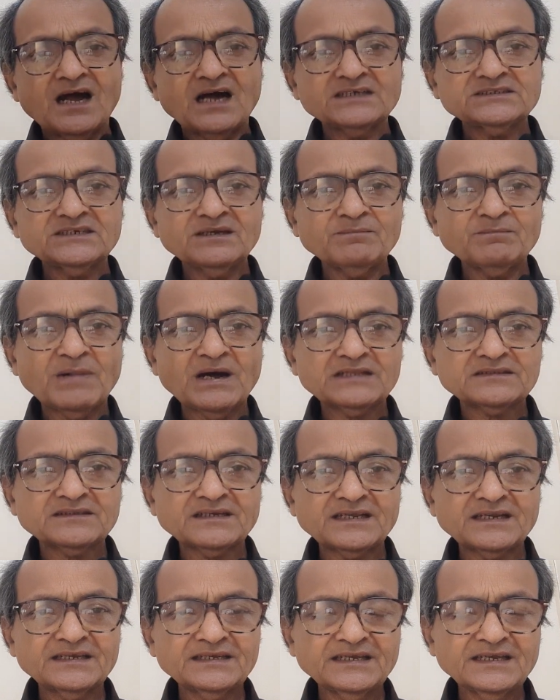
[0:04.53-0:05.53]
आज हम बात
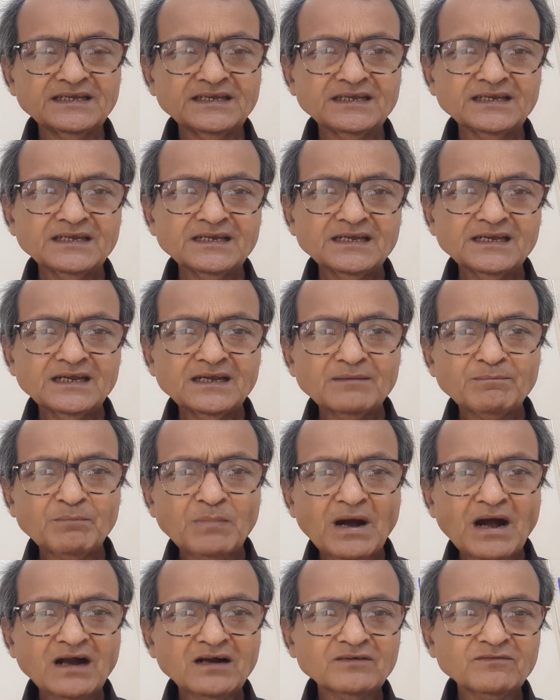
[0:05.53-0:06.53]
करेंगे
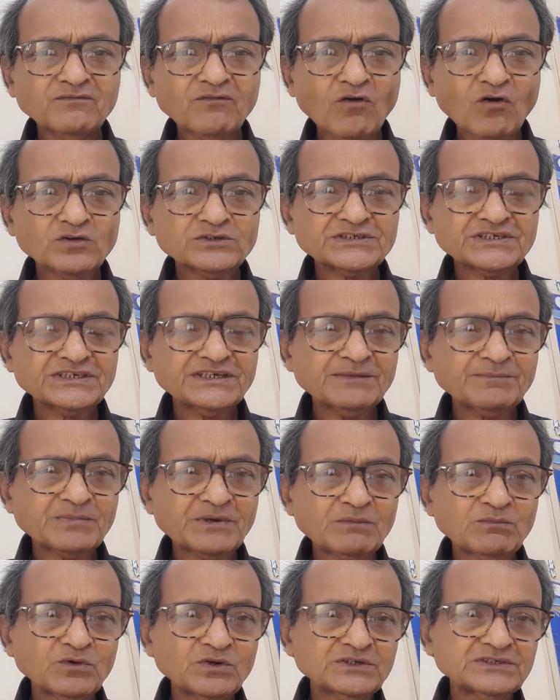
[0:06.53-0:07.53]
पाक फौज के
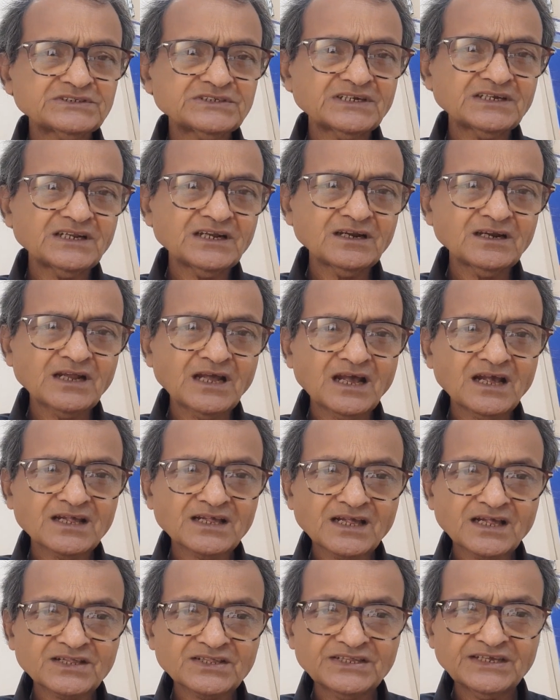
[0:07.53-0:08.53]
प्रमुख जनरल
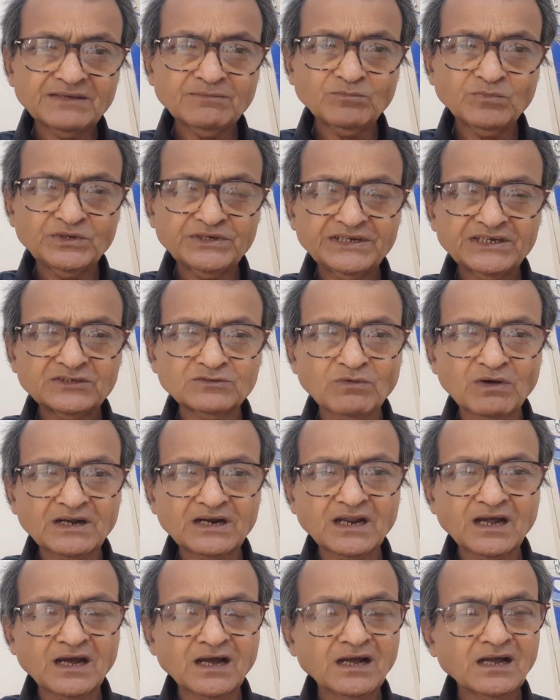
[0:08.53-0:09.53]
असीम मुनीर
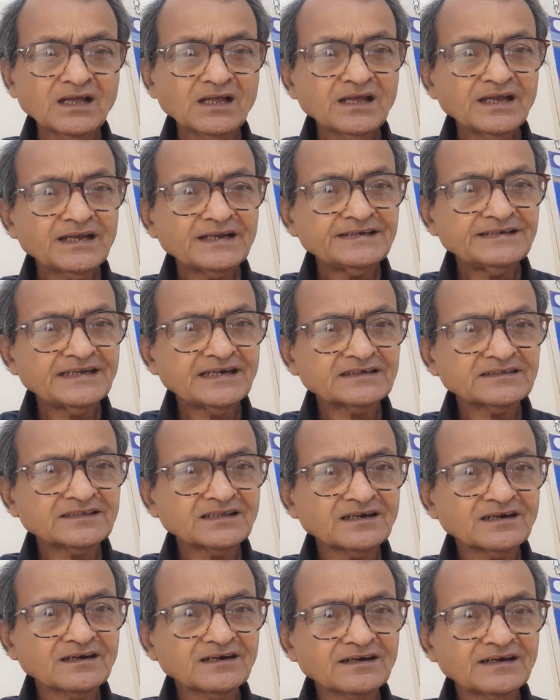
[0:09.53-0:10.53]
द्वारा
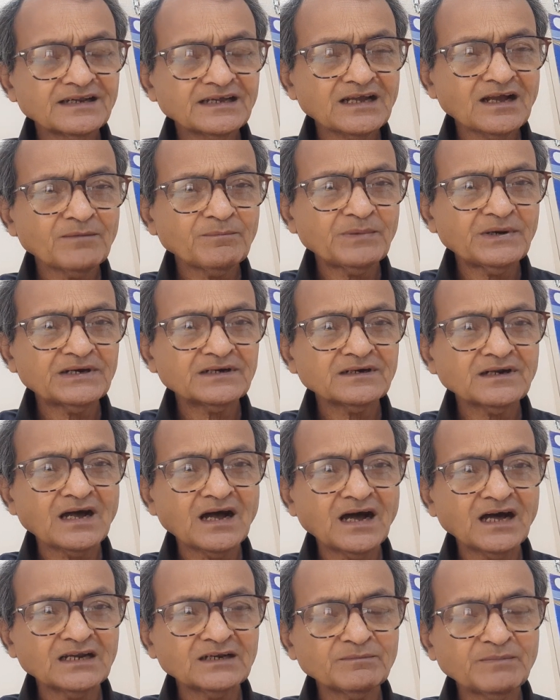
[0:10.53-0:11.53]
नियंत्रण रेखा पर
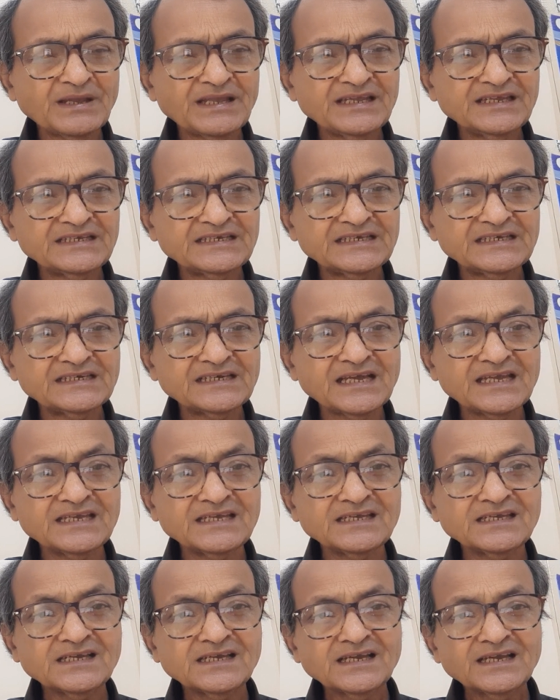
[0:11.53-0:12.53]
हाल में ही की
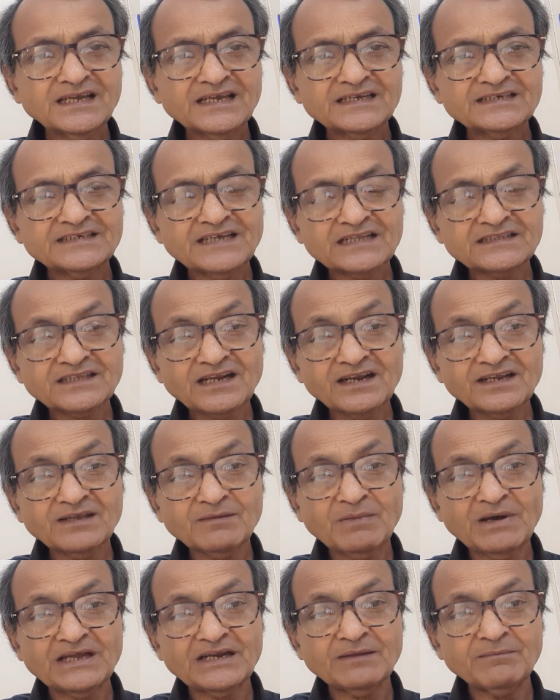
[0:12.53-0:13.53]
गई यात्रा के
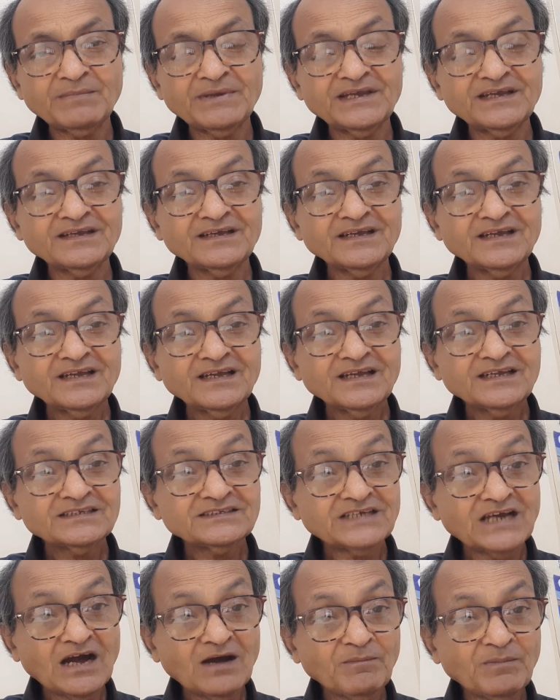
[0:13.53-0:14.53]
बारे में
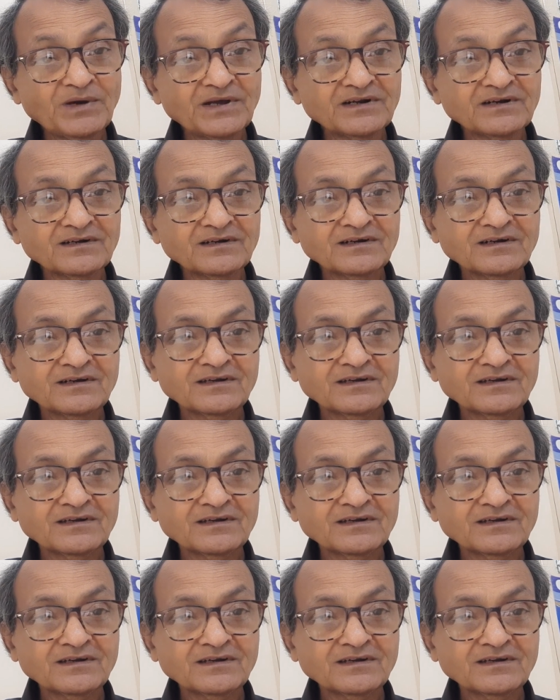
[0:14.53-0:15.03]
जहां पर